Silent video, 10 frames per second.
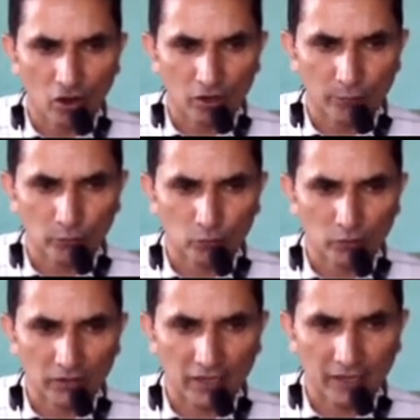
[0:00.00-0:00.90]
और
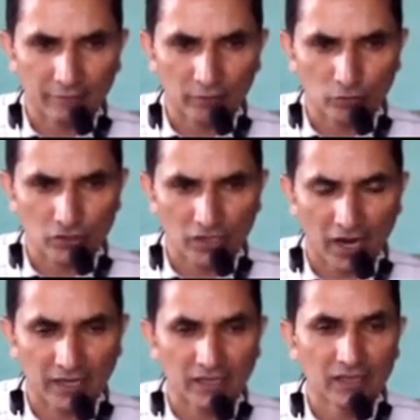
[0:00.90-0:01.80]
फुतवत ए फिरोज
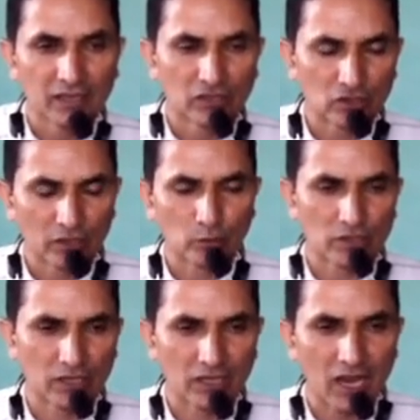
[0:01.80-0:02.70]
शाही जो
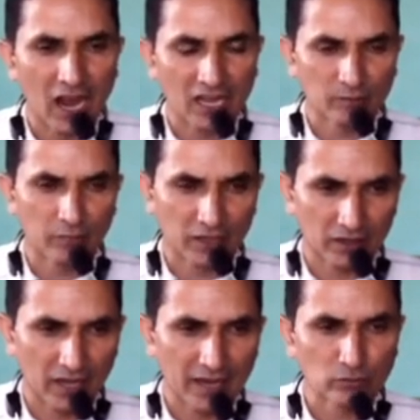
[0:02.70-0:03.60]
उसकी
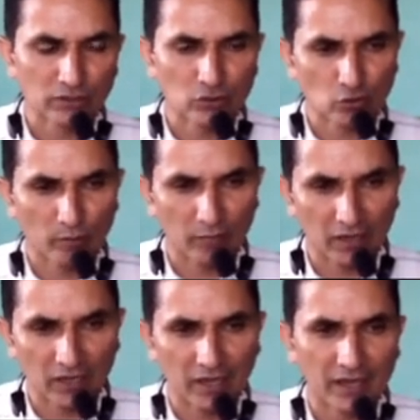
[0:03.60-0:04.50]
आत्मकथा है उसने स्वयं
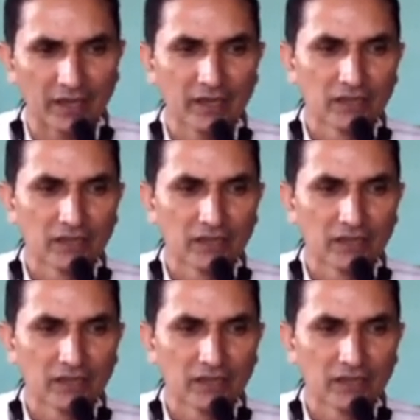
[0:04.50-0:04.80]
लिखी है